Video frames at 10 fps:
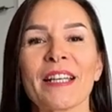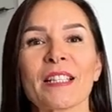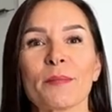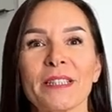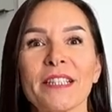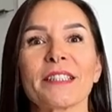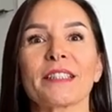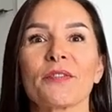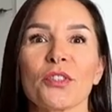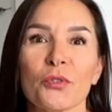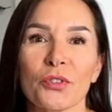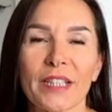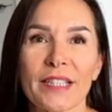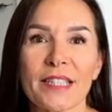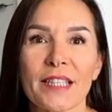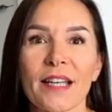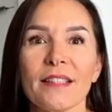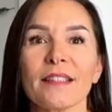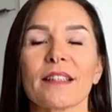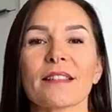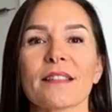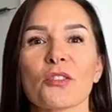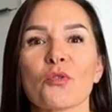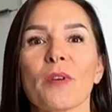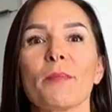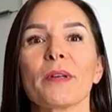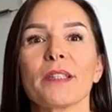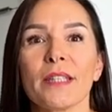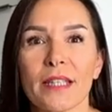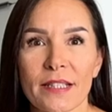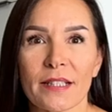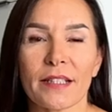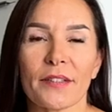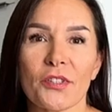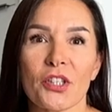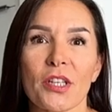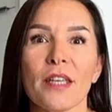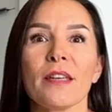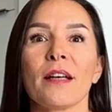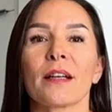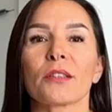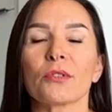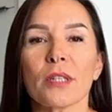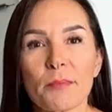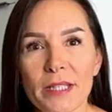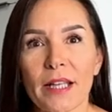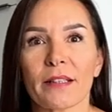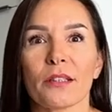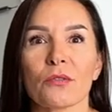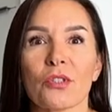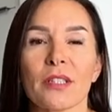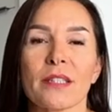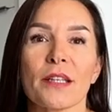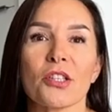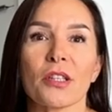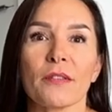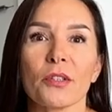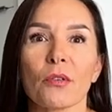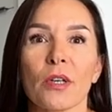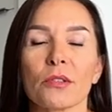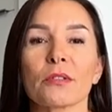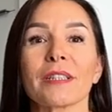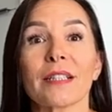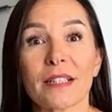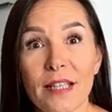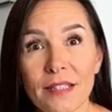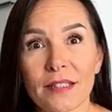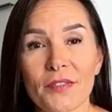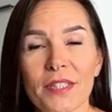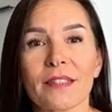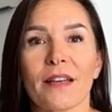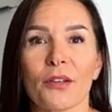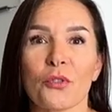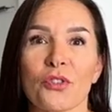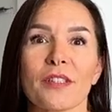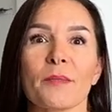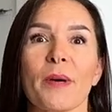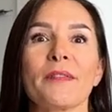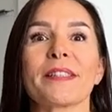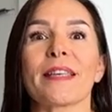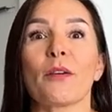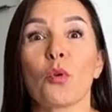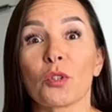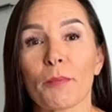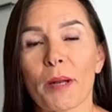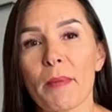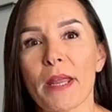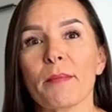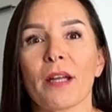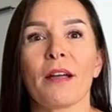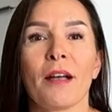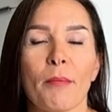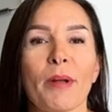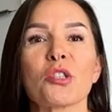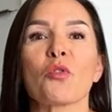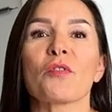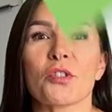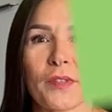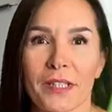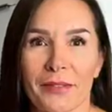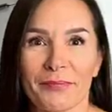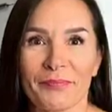Смотрите это видео до конца, я расскажу вам несколько вещей, которые обязательно нужно знать человеку, который раз и навсегда хочет избавиться от проблемы большого живота.